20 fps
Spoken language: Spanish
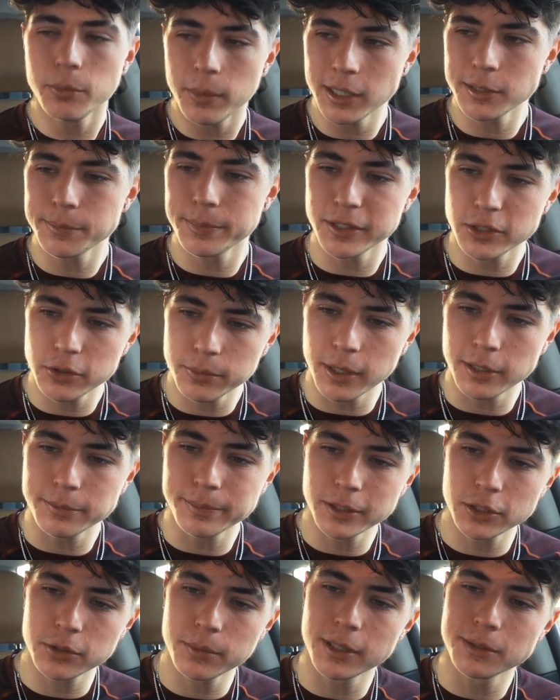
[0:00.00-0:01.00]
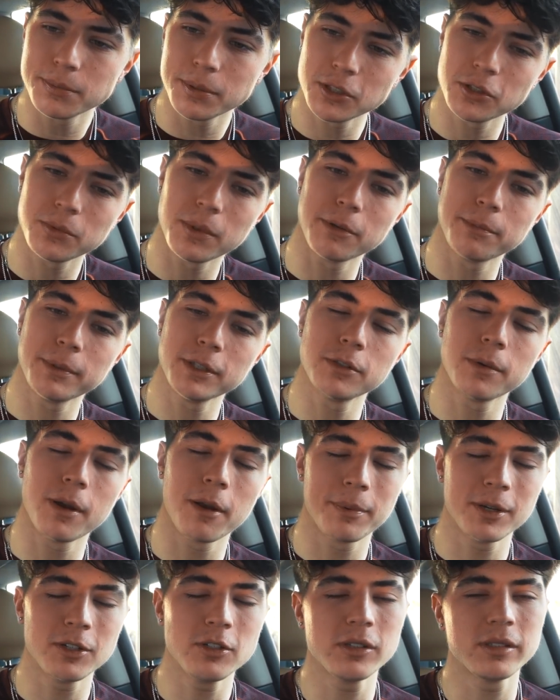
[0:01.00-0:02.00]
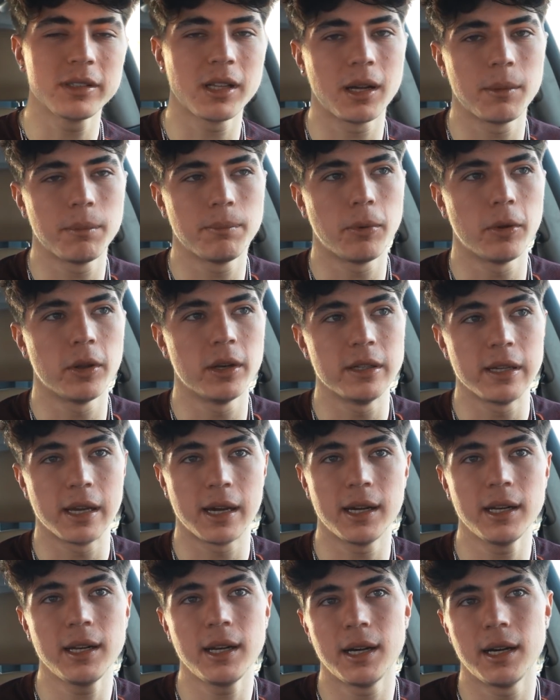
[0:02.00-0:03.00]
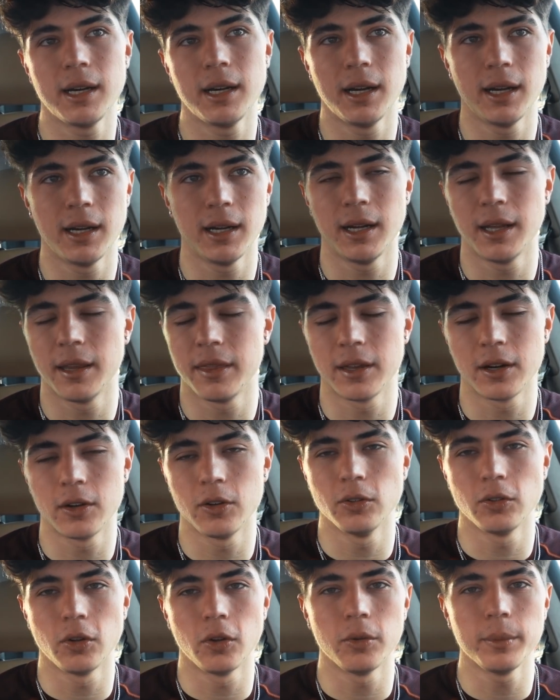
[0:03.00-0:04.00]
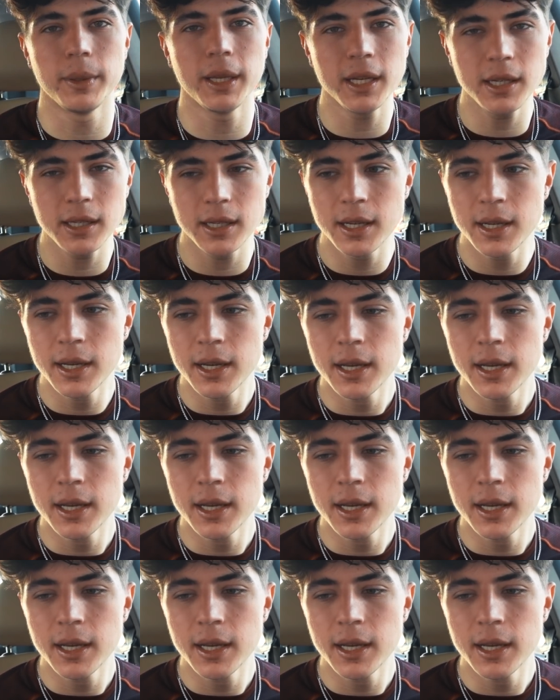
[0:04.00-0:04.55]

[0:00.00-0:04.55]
más peso, más peso, más peso, más peso, más peso, hasta poder llegar a hacerlo todo bien.